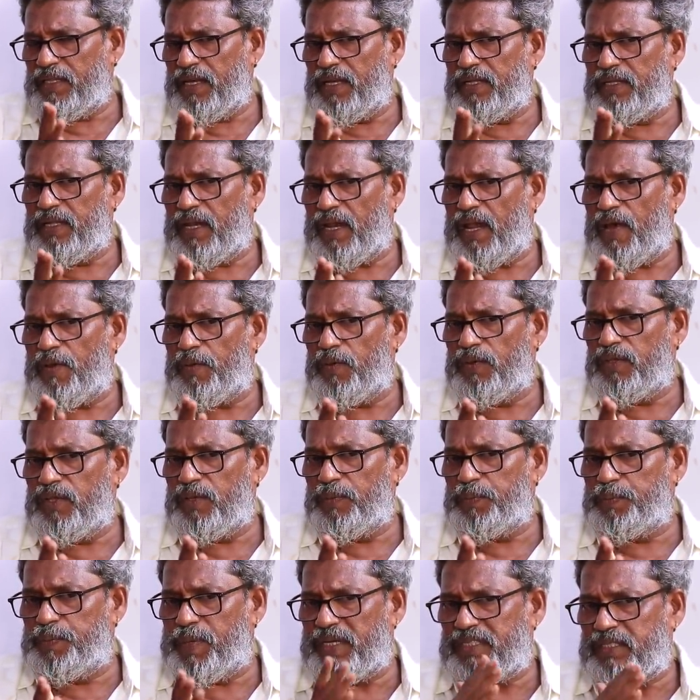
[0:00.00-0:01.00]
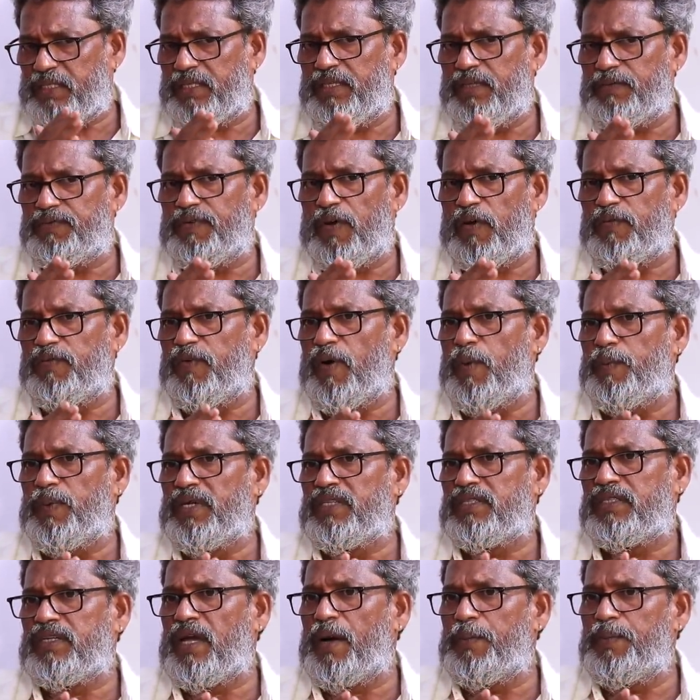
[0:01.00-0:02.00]
எது எதெல்லாம் வந்து பெஸ்ட்டு
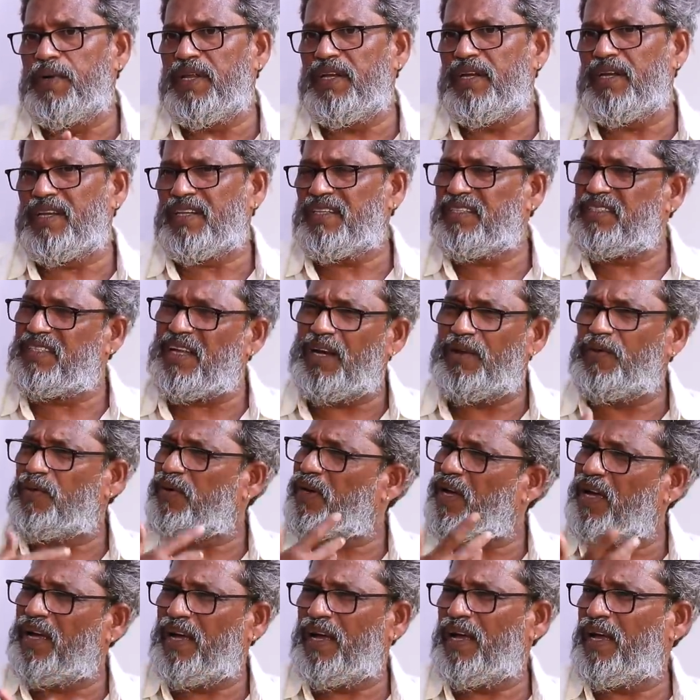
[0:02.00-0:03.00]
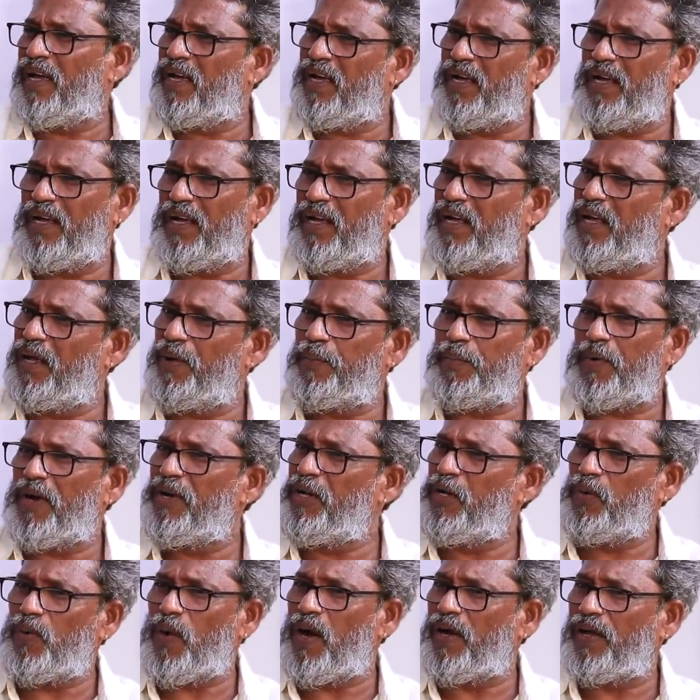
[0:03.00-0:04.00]
பர்ஃபார்மன்ஸ் அப்படின்றது சிலவங்க
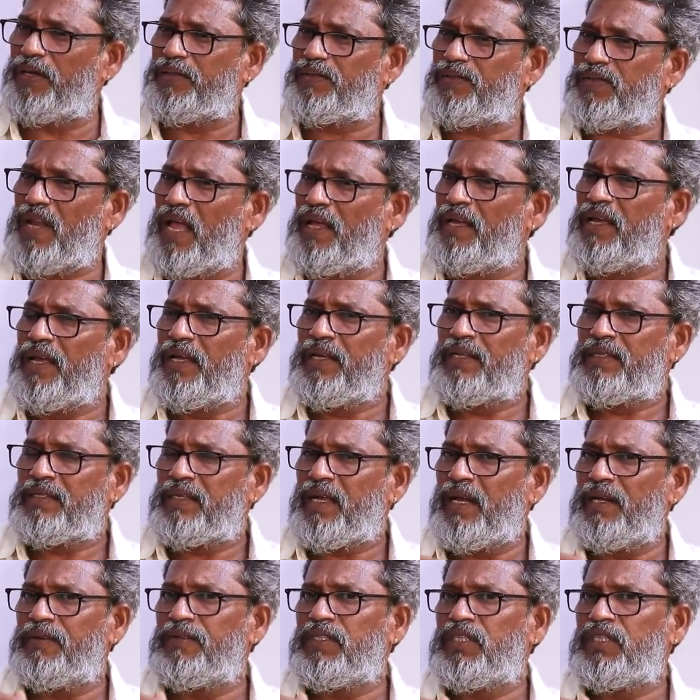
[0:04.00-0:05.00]
பண்ணிக்குவாங்க சில